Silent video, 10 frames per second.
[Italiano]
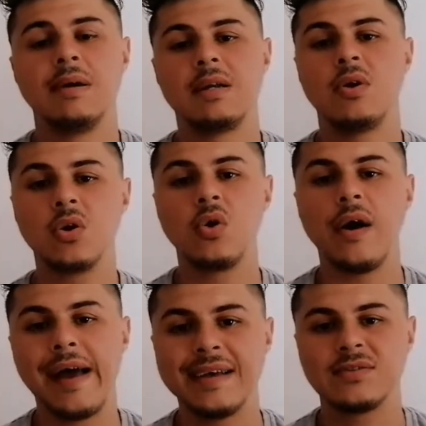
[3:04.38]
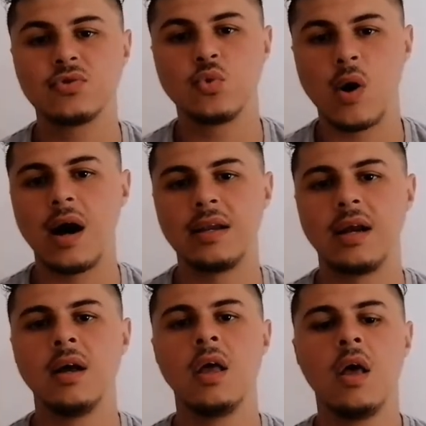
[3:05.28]
Bayern Monaco è
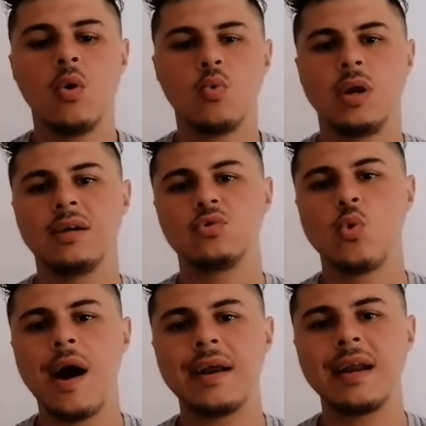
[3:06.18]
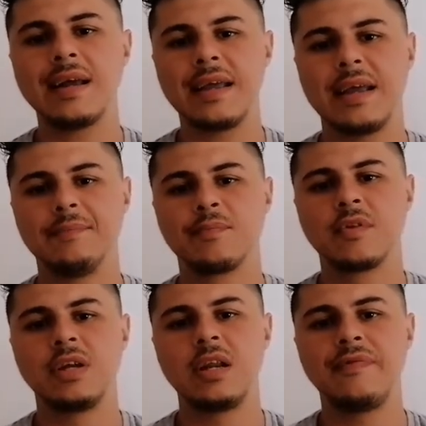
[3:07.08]
squadra, una squadra che
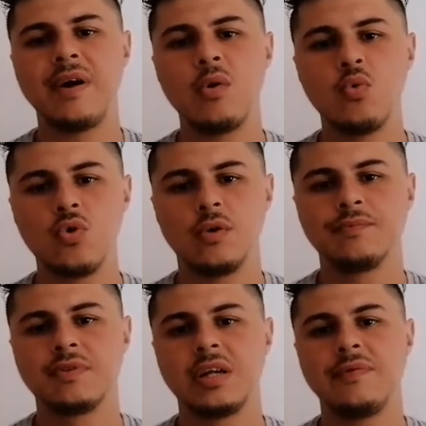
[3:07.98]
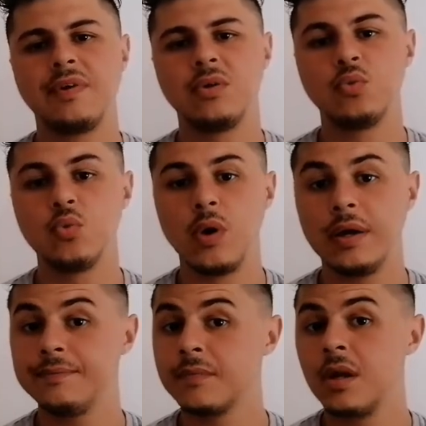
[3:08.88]
te ne fa uno, te ne fa
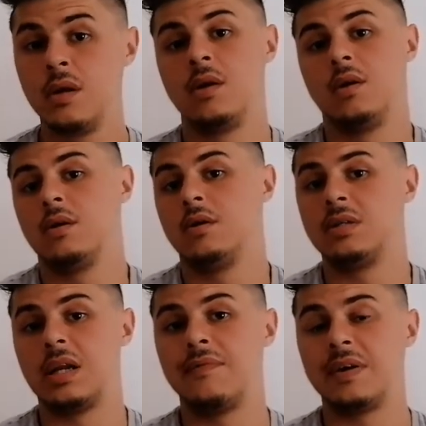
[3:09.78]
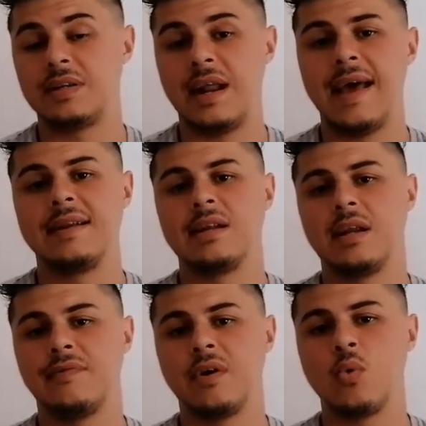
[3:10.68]
due, te ne fa tre, te ne
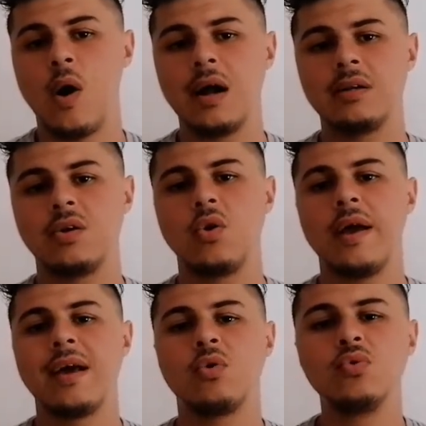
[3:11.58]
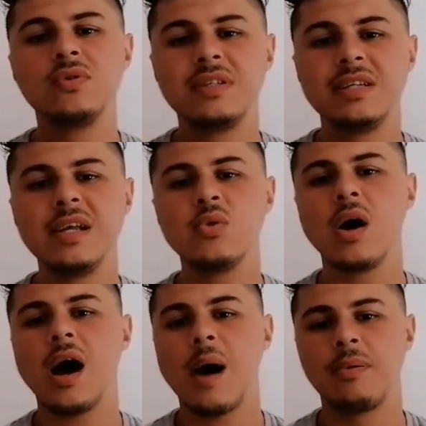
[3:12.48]
fa quattro e
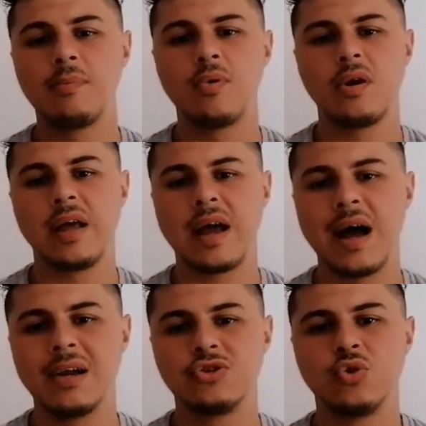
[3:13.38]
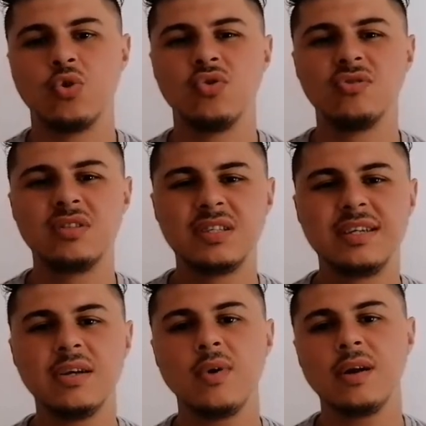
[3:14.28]
continua a proporre calcio,
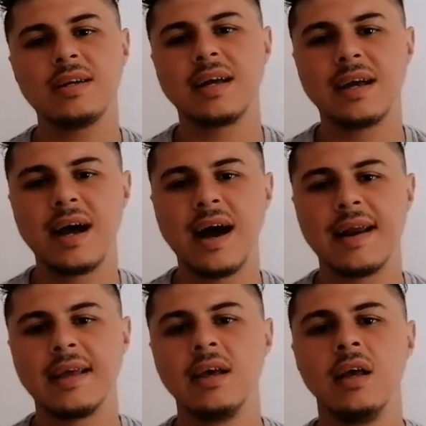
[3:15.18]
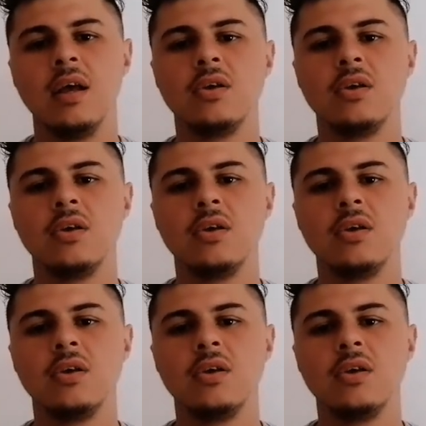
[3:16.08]
continua ad attaccare.